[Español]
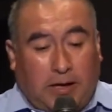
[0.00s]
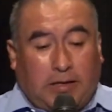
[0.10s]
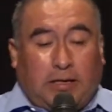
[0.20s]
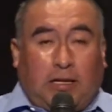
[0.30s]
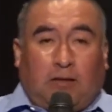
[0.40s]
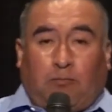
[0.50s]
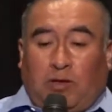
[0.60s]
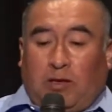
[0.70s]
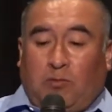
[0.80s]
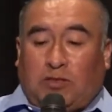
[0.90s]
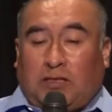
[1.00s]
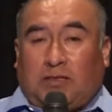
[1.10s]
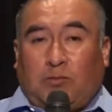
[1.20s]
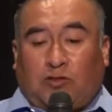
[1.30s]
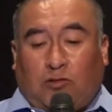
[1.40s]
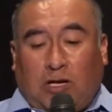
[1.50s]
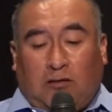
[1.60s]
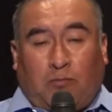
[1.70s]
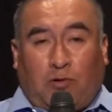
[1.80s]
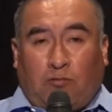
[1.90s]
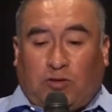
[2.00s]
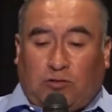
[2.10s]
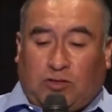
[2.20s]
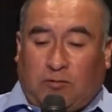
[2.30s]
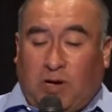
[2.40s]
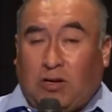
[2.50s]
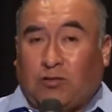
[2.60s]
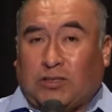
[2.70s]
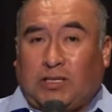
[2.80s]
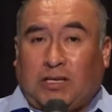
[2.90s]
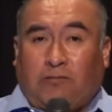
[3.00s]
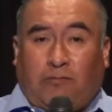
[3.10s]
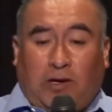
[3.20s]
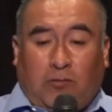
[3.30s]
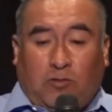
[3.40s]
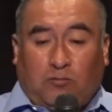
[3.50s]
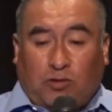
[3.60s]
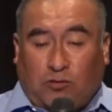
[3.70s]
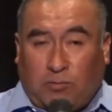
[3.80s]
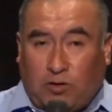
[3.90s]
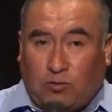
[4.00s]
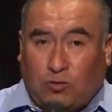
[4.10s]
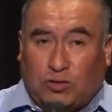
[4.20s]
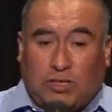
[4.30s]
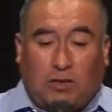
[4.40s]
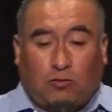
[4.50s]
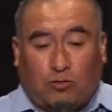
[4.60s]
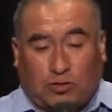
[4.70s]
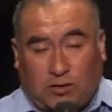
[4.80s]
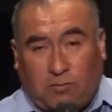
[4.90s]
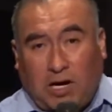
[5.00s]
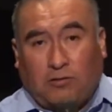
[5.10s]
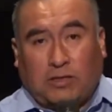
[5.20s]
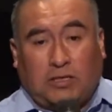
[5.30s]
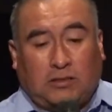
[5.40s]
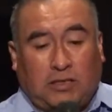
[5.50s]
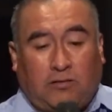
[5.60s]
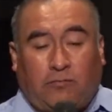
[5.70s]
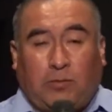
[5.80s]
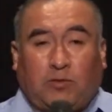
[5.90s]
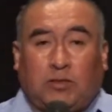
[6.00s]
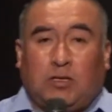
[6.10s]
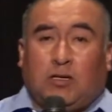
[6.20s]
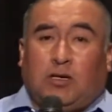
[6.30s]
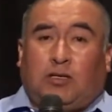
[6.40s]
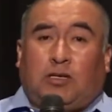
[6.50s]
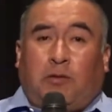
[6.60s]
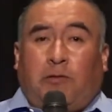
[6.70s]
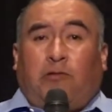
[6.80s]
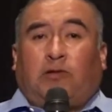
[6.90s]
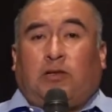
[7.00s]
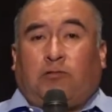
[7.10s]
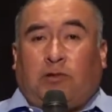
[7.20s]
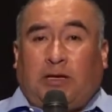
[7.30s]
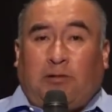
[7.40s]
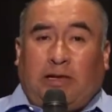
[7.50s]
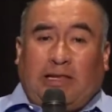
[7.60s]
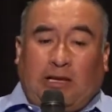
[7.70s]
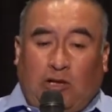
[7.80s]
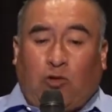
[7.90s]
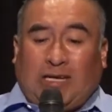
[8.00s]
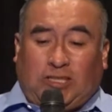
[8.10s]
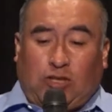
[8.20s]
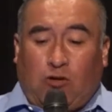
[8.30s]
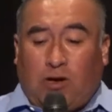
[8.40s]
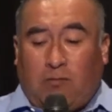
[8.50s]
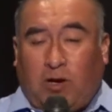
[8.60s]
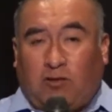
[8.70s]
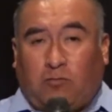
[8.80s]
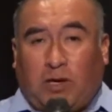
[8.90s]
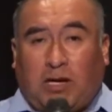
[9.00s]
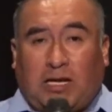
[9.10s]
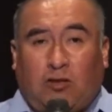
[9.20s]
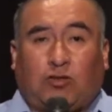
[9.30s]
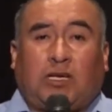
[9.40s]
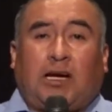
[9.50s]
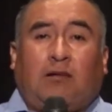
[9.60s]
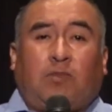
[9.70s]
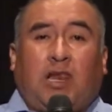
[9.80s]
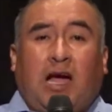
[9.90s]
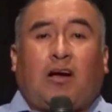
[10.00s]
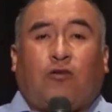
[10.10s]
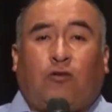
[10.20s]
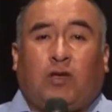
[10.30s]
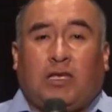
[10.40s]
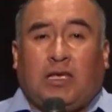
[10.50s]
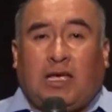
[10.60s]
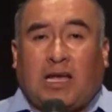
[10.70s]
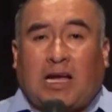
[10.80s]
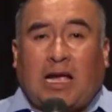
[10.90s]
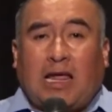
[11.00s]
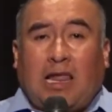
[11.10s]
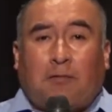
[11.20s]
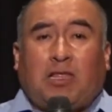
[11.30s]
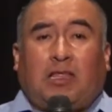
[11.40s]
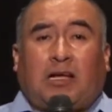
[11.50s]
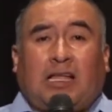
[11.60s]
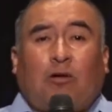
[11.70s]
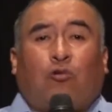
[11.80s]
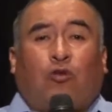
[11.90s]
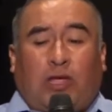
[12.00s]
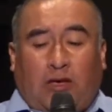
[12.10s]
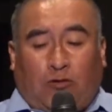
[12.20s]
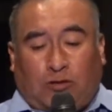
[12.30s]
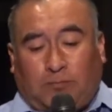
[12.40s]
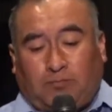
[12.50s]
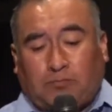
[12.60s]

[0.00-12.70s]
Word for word: Y les pedimos que estemos orando por nuestros hermanos que están enfermos, nuestro hermano Oscar, otros hermanos que están enfermos. Llevémoslos en, oración, hermanos, para que Dios haga el milagro en, la vida de cada uno de ellos.